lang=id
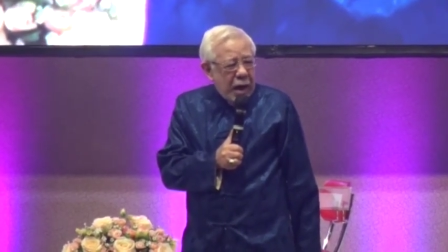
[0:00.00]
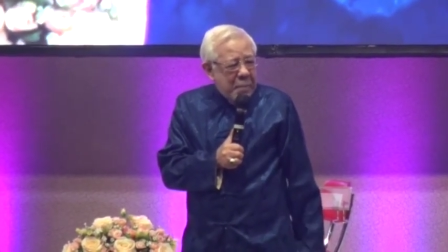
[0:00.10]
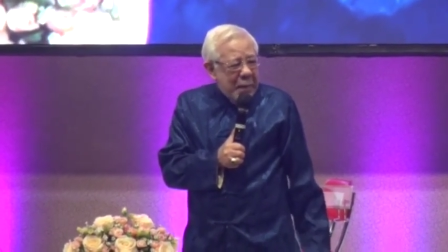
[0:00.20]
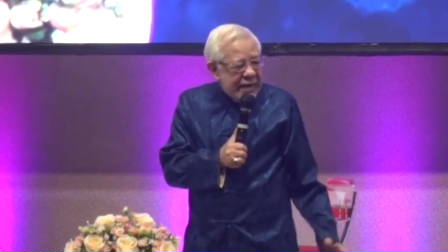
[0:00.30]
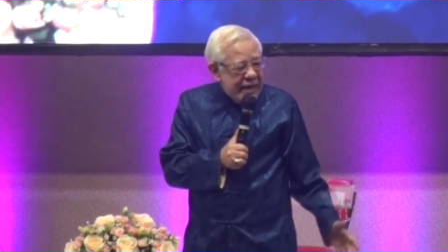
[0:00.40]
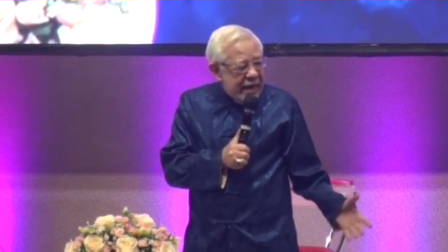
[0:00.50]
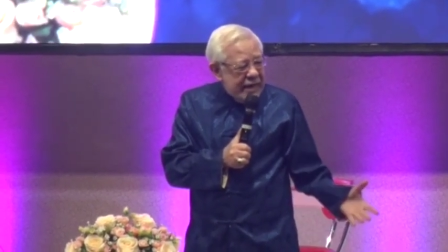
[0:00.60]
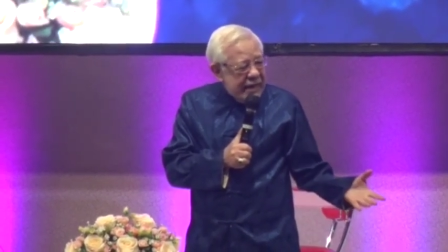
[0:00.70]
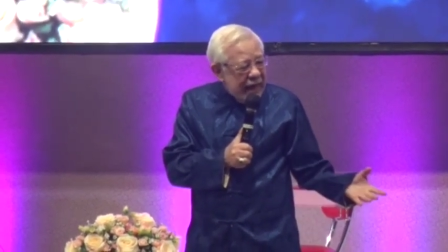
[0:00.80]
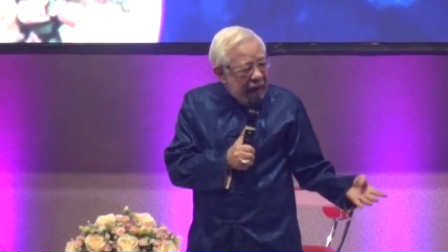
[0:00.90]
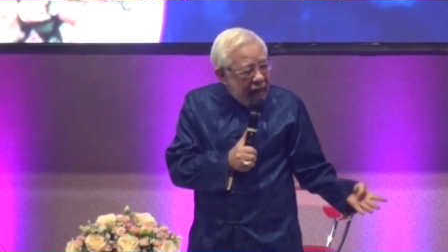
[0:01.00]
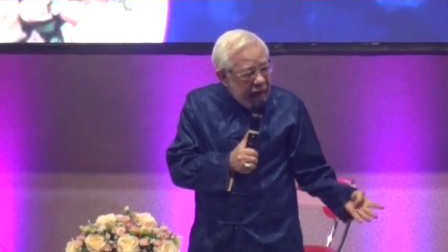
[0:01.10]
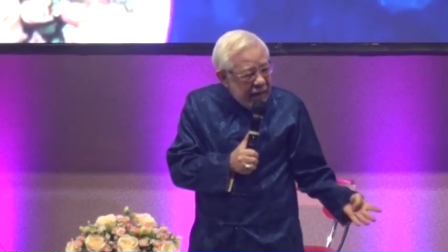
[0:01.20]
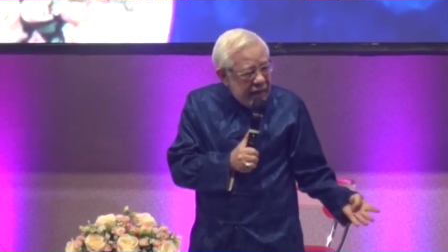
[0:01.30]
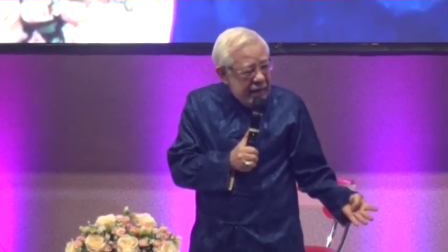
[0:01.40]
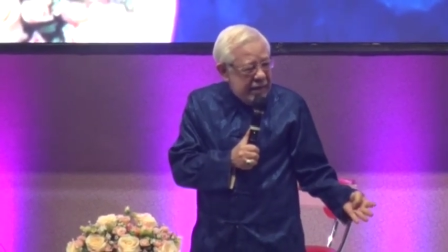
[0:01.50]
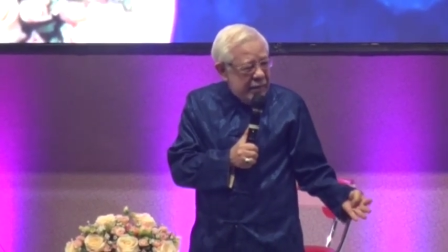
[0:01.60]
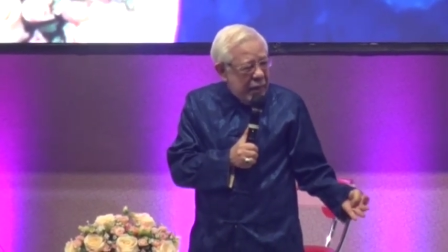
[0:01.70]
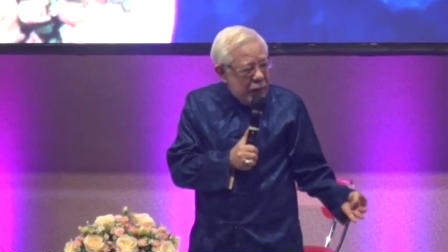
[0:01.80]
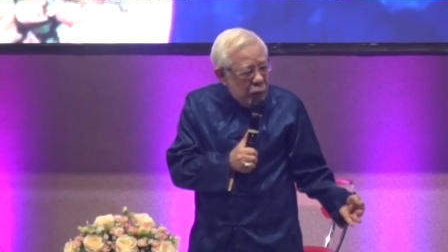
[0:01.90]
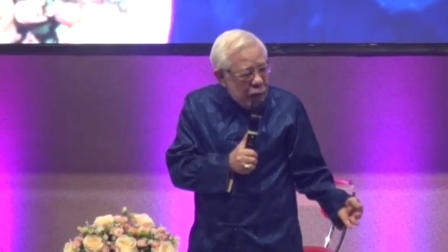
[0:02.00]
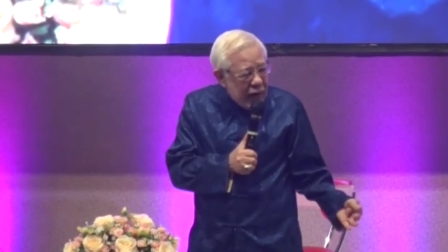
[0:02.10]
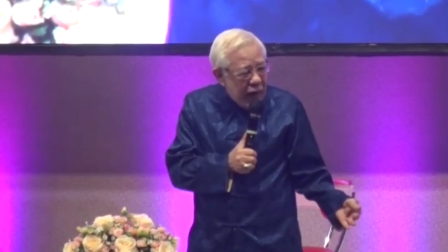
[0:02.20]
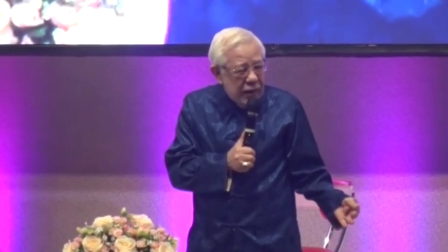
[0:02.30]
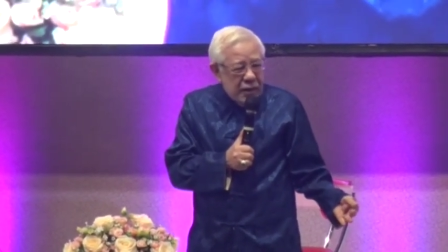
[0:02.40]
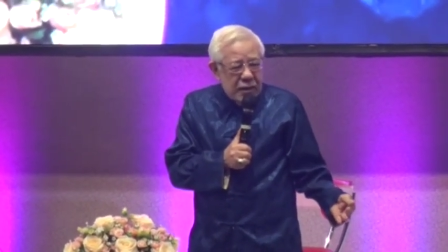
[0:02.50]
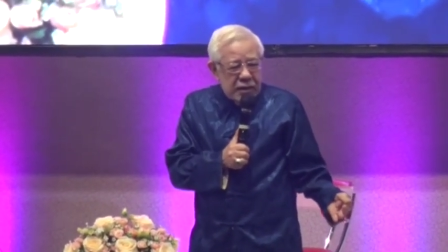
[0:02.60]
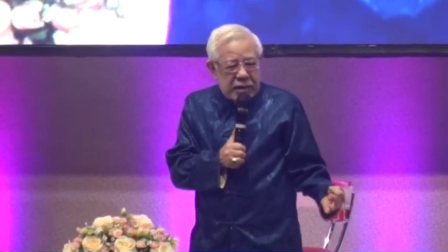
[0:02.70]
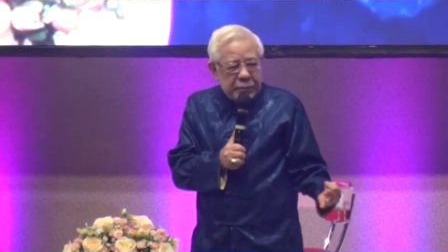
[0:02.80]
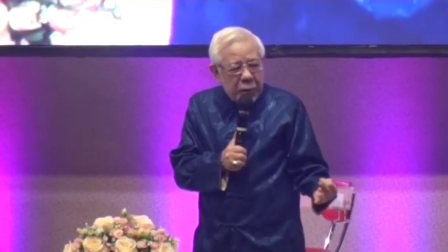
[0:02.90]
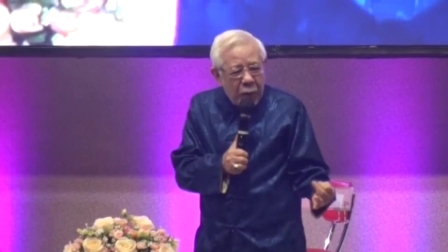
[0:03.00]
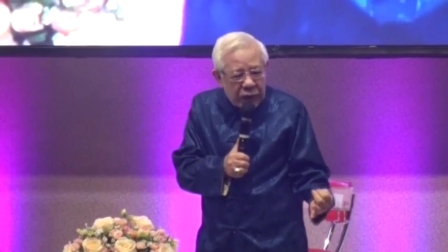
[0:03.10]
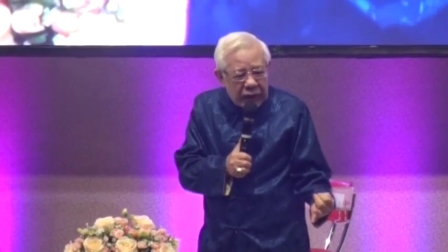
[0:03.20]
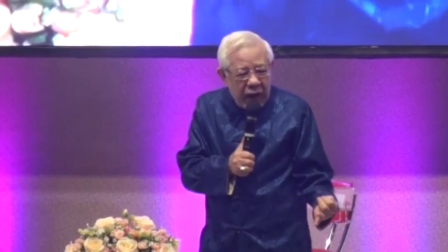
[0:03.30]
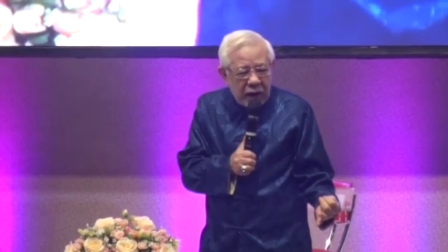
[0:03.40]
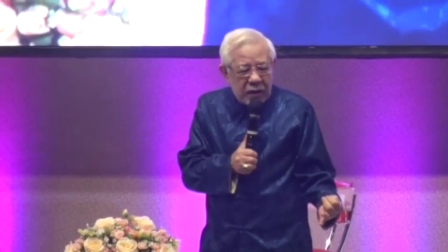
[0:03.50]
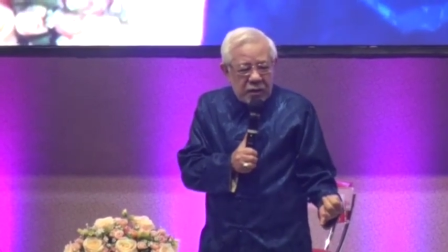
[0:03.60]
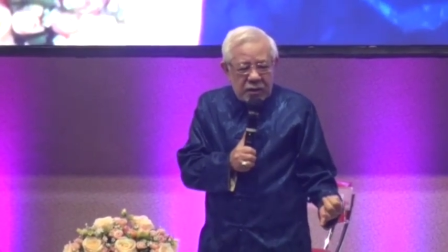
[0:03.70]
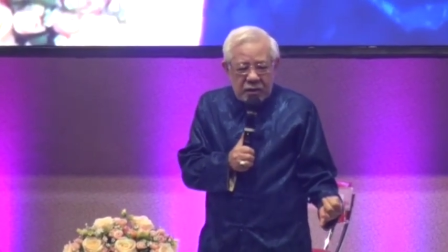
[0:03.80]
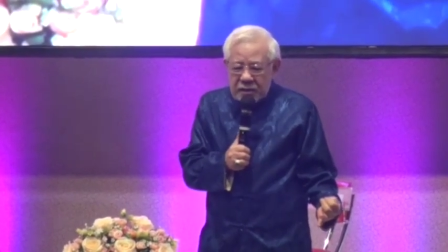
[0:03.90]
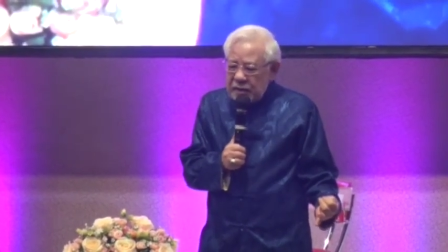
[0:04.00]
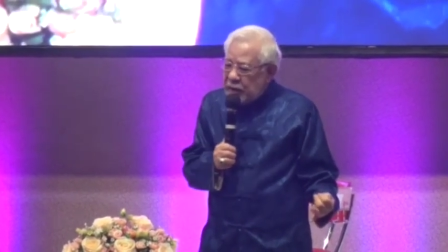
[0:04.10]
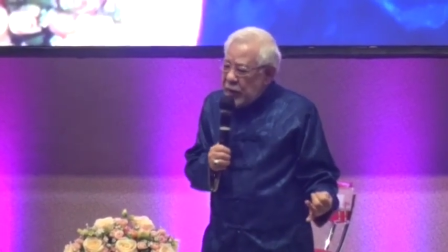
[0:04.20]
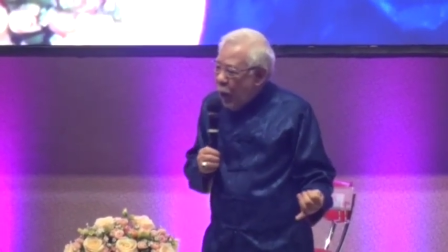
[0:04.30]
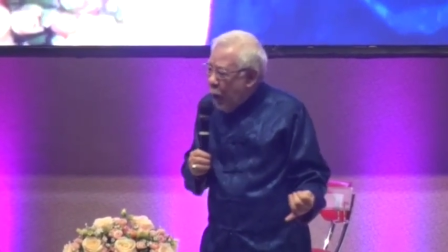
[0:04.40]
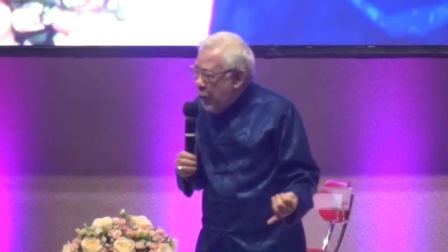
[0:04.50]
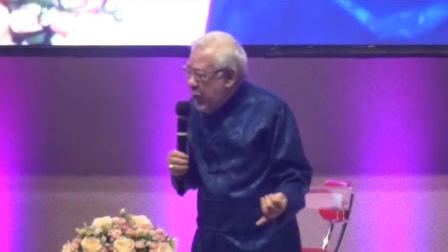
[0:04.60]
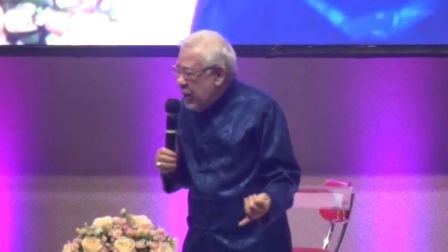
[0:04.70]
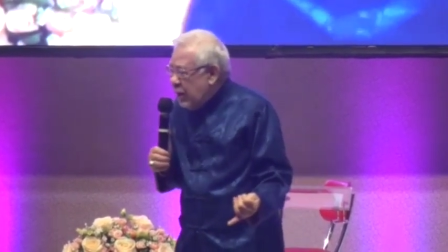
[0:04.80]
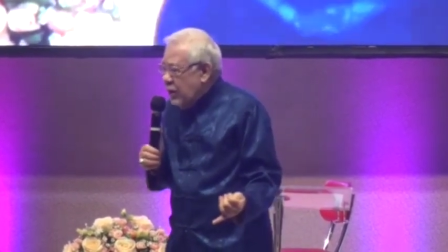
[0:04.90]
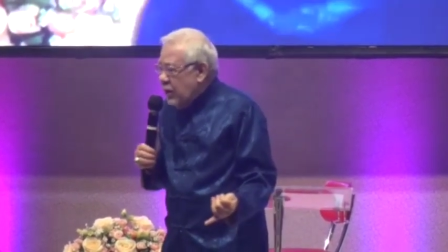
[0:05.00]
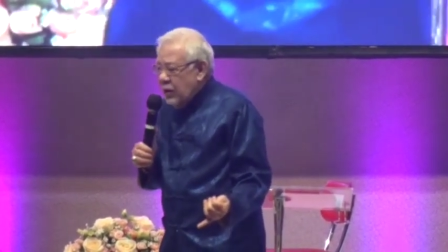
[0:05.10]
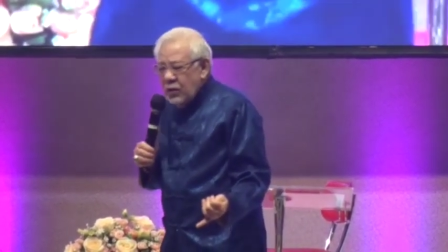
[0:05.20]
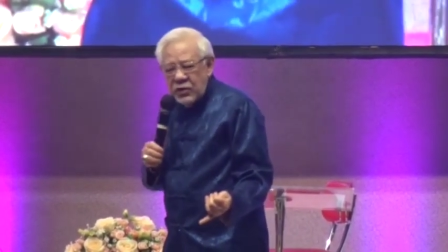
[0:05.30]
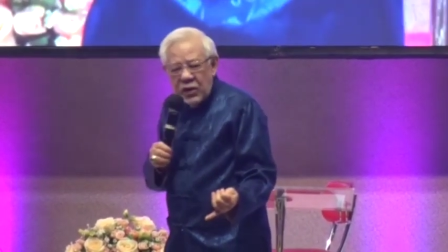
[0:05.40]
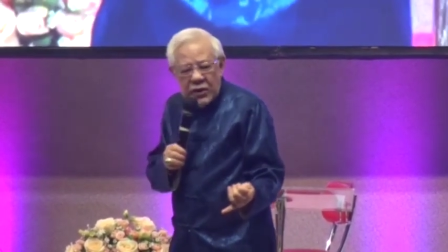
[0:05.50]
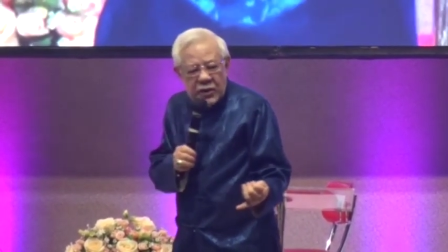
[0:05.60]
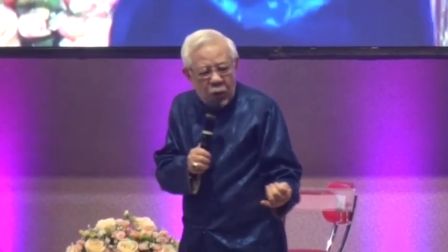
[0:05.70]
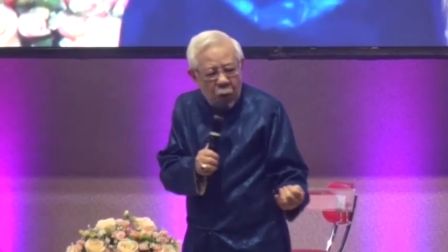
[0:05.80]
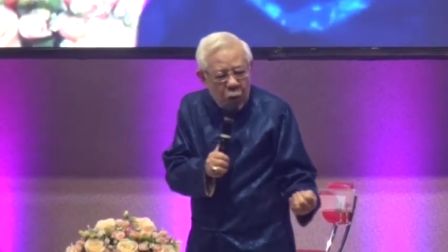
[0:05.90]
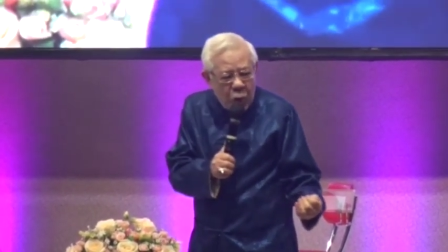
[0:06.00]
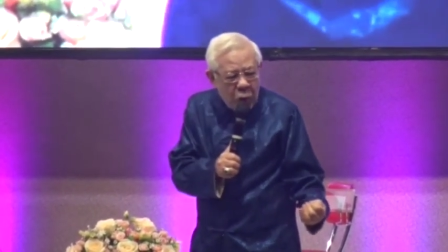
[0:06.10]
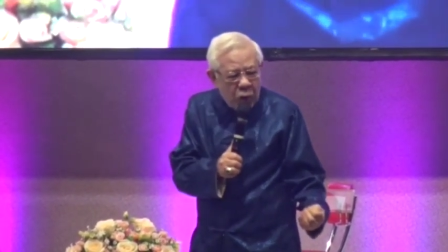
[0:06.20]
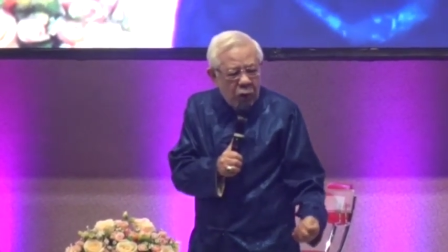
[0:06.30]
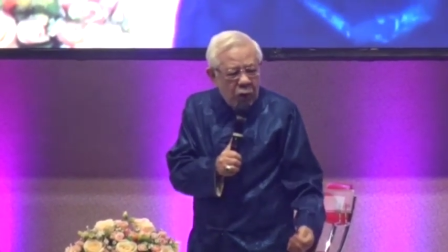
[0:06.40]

Masih ada si Lalahi, si manjuntak si Potak, si, si Hombing, si Raja Guguk.